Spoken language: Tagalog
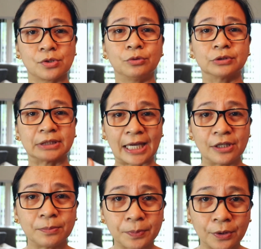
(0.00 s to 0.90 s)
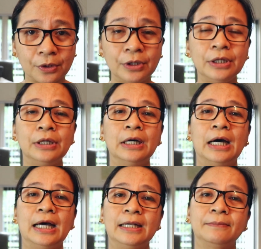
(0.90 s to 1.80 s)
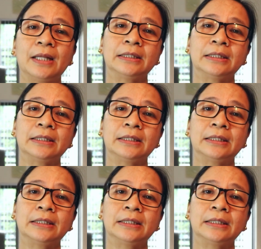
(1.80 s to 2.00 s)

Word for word: So, kung tayo po, alam